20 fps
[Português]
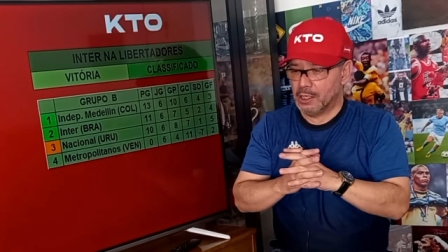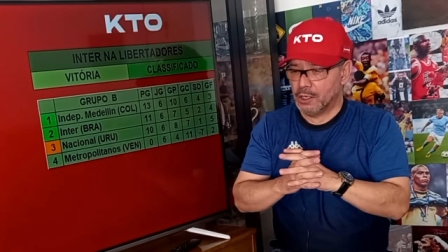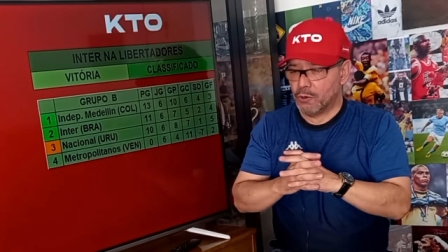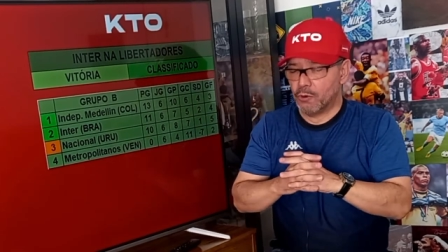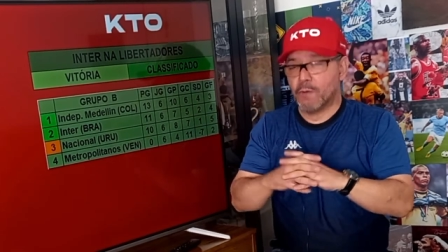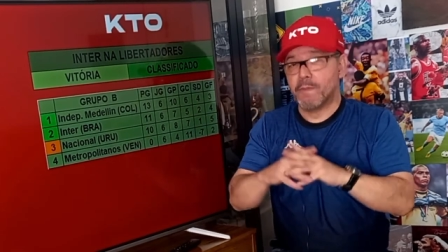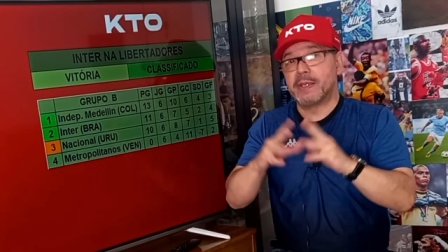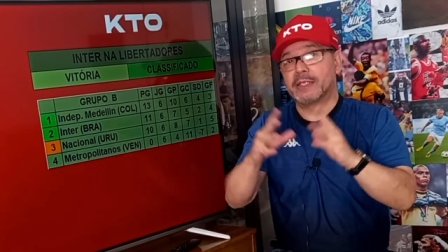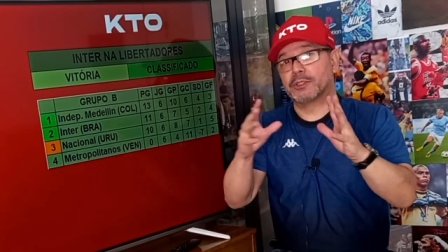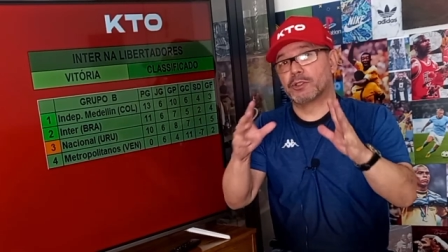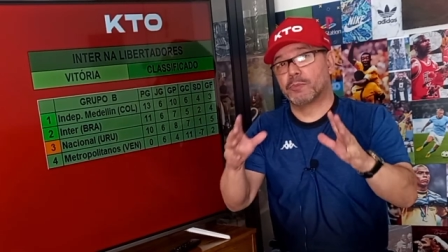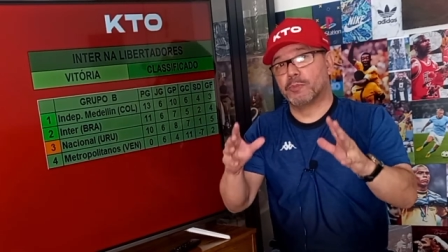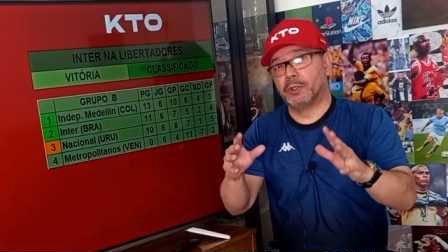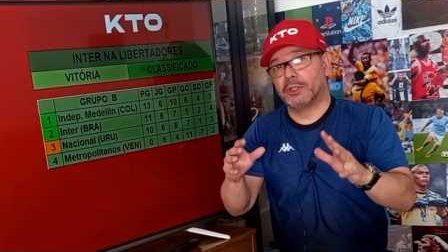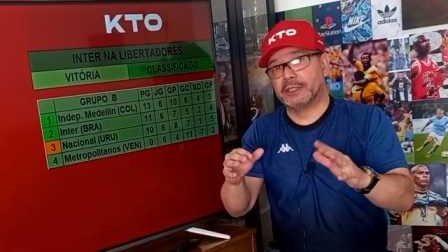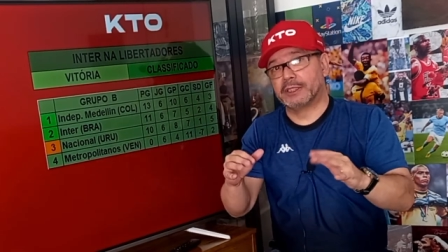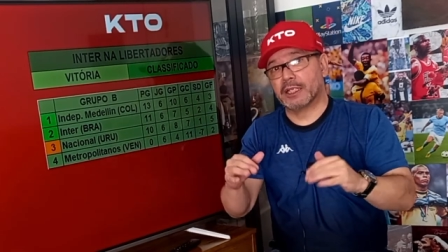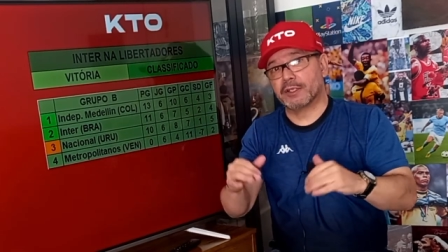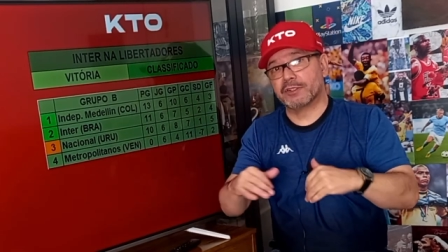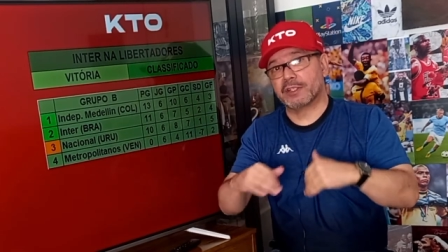o
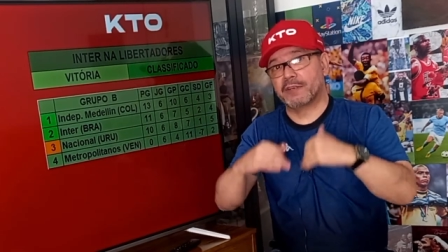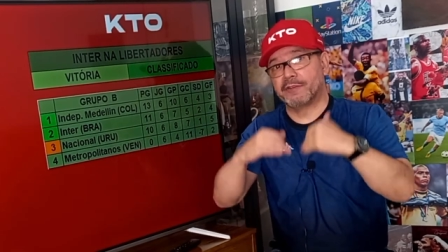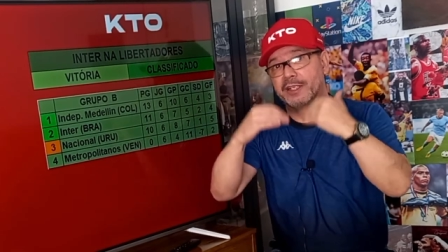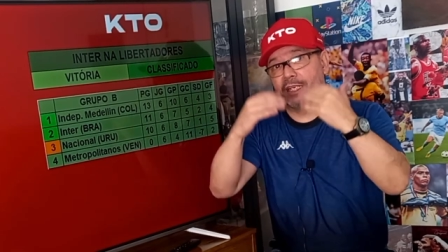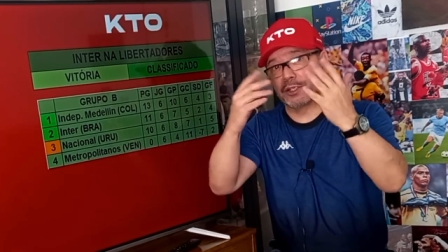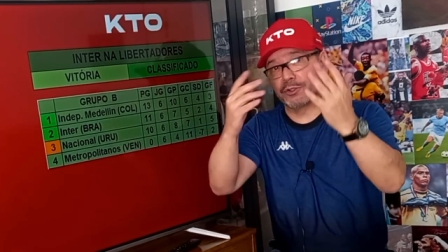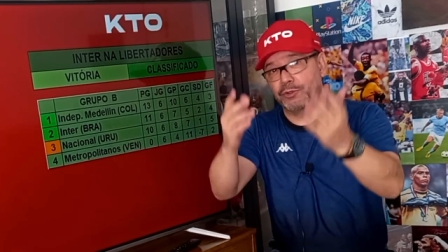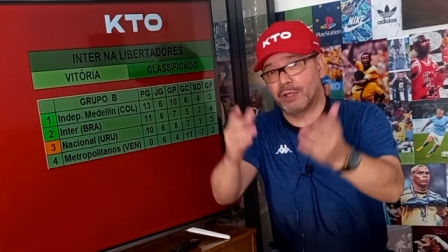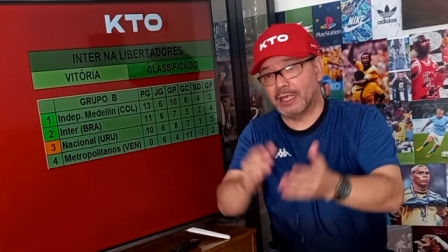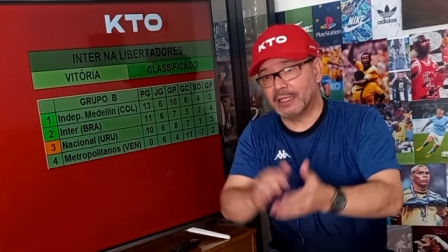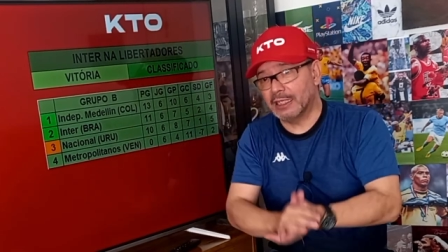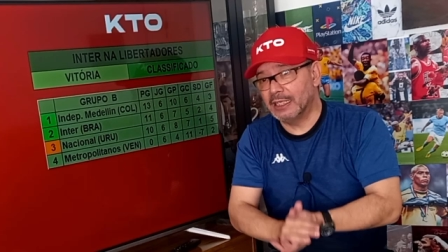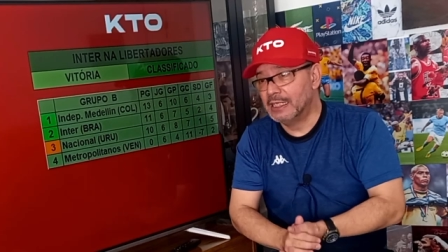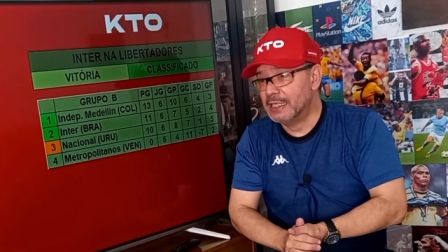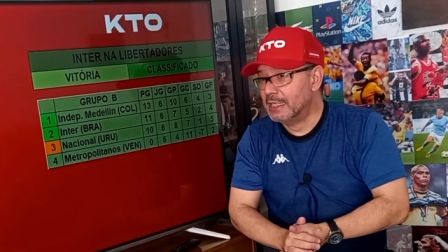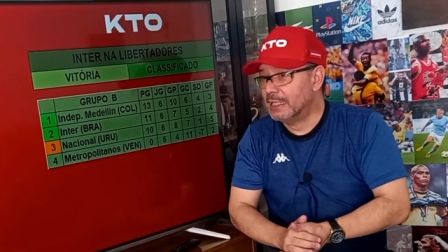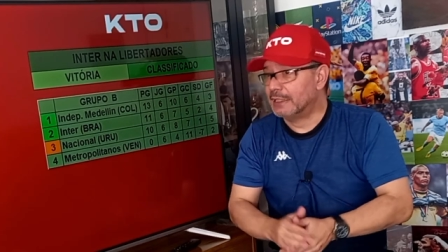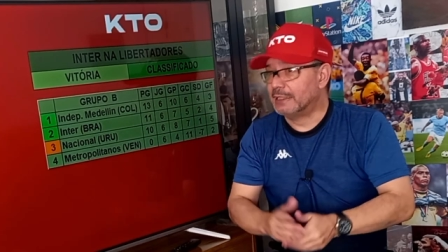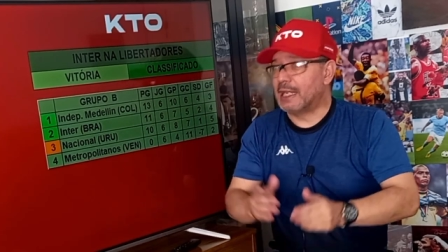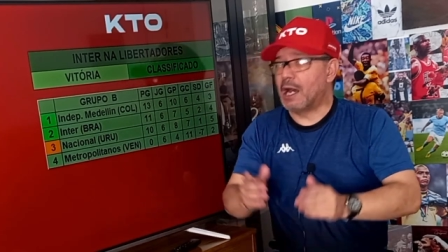Metropolitanos na Venezuela.
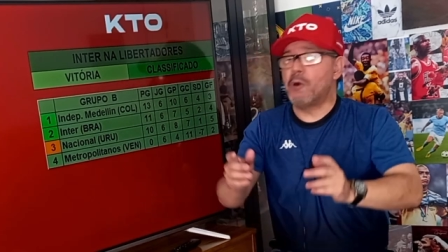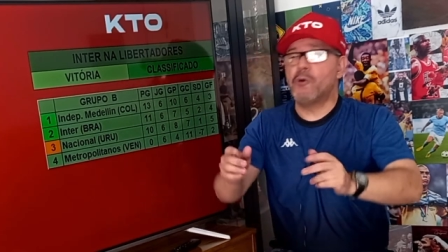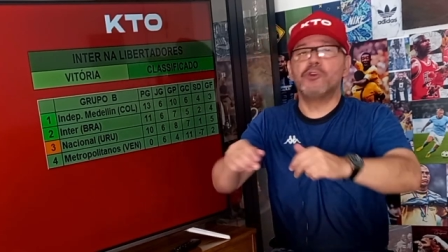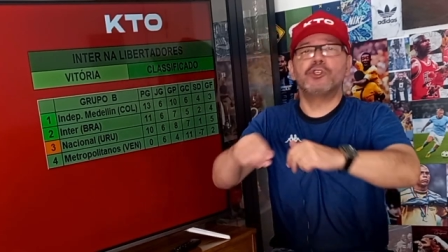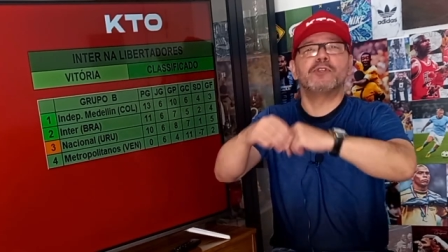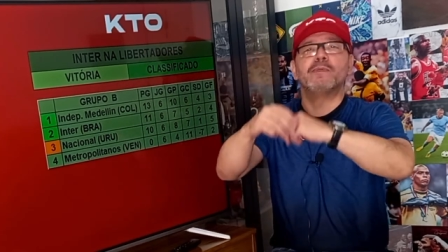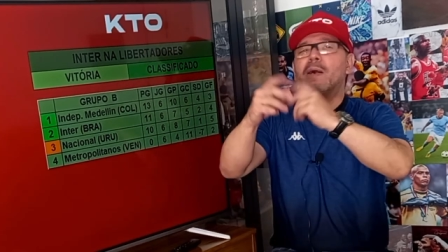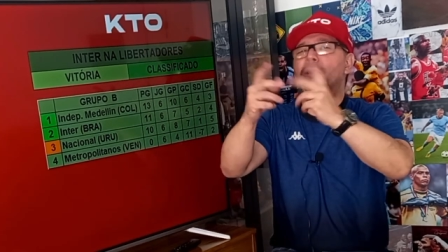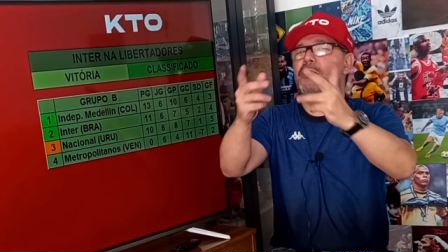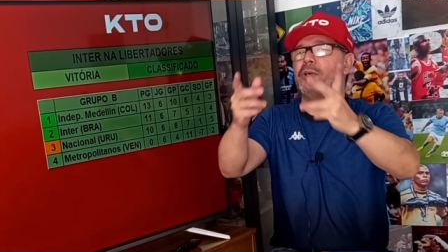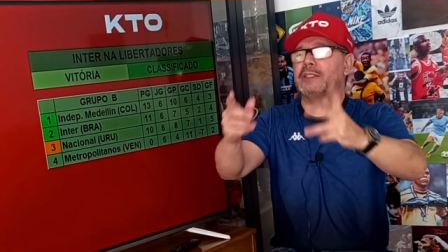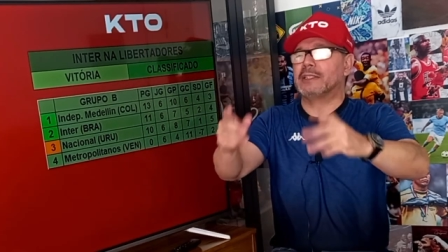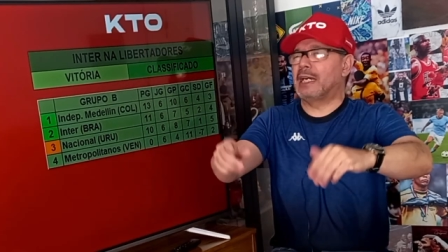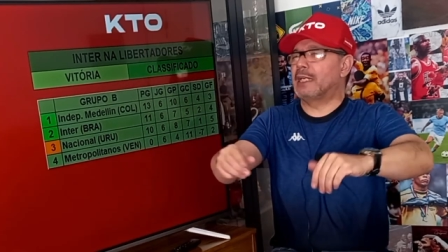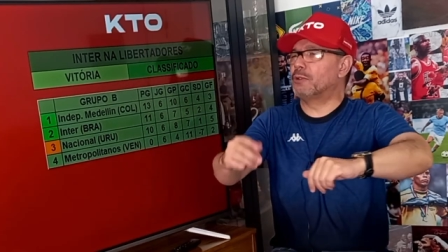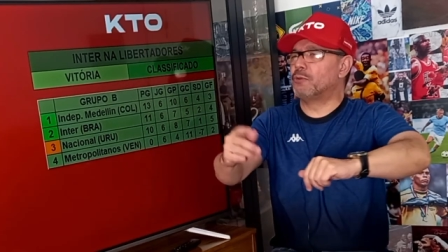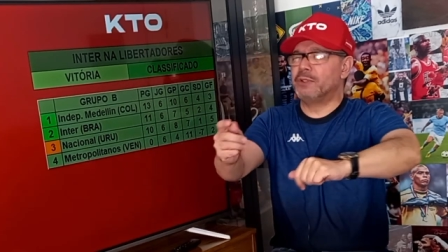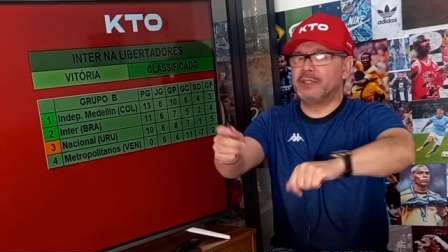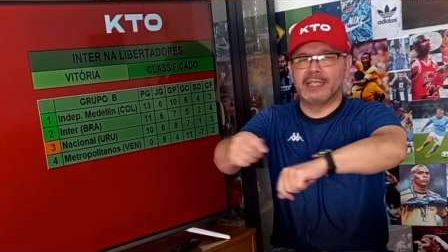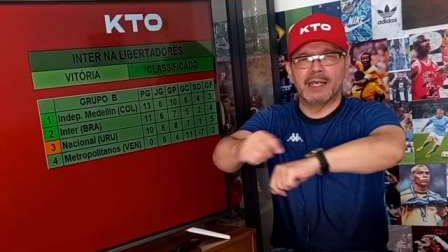Na última
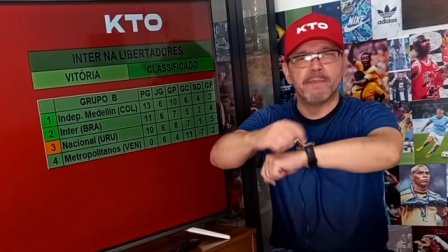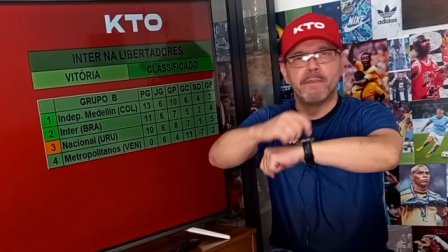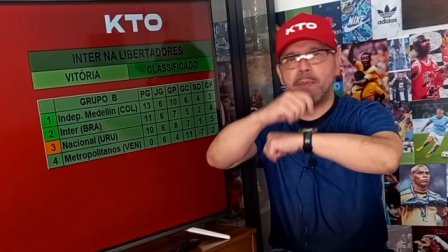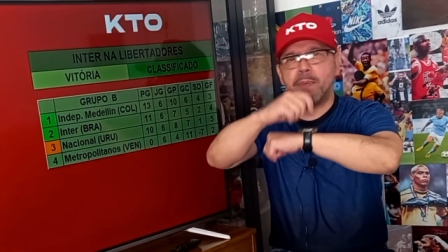rodada, o Inter